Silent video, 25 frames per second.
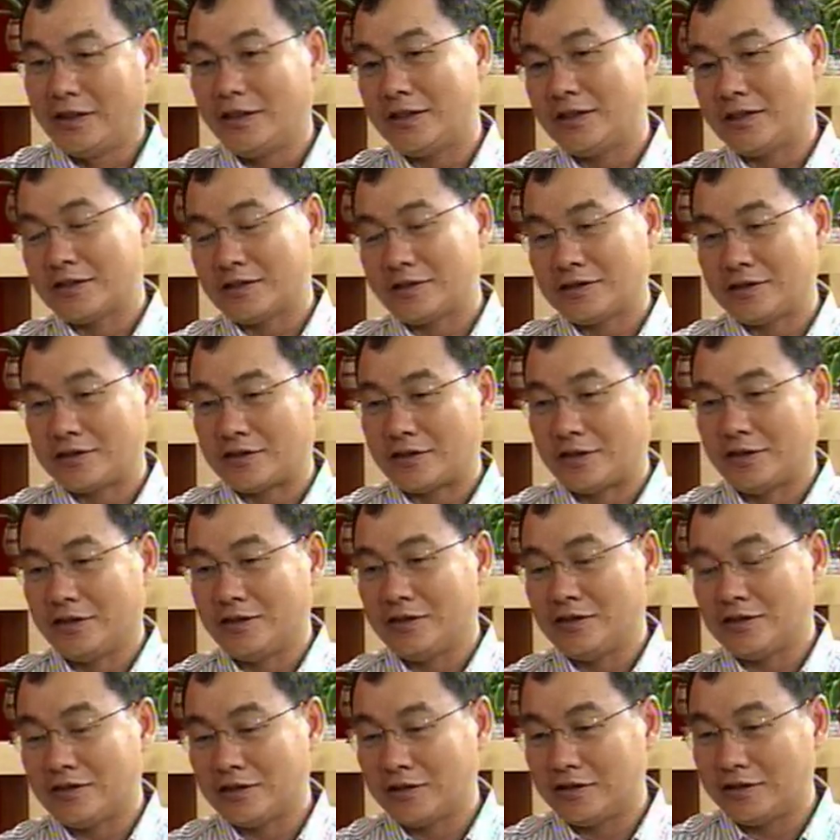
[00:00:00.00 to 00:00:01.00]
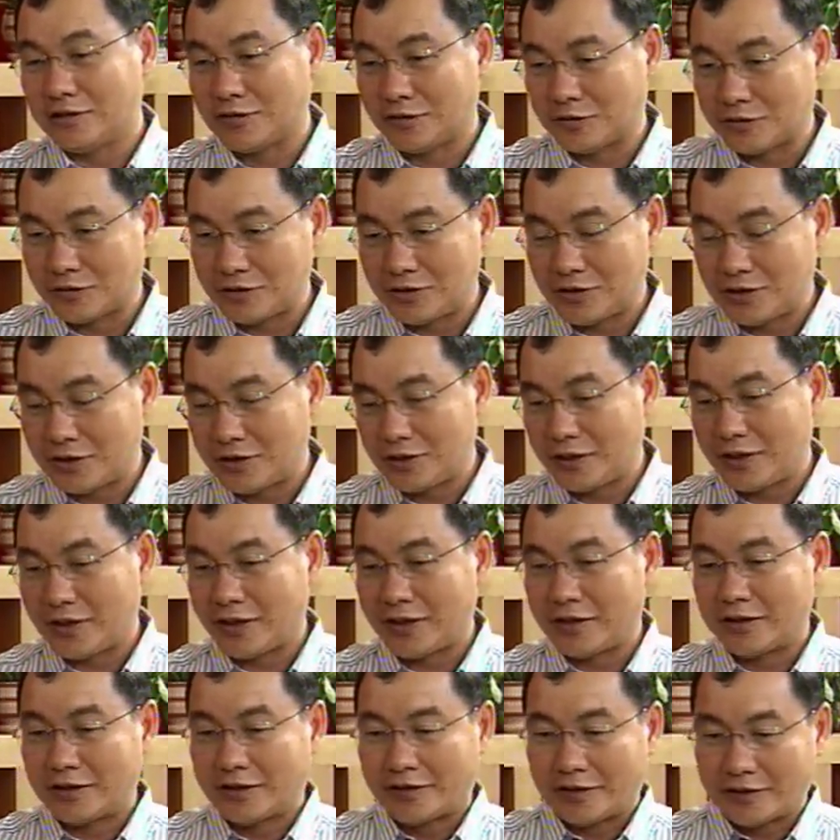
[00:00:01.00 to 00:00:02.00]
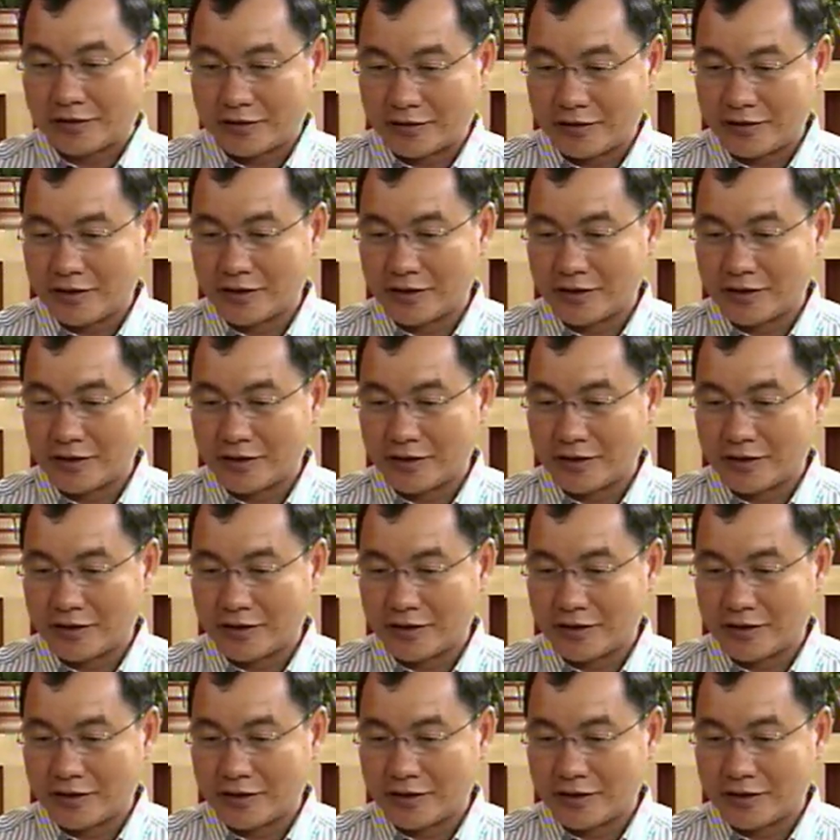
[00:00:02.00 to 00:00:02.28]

一个是曾经有经验和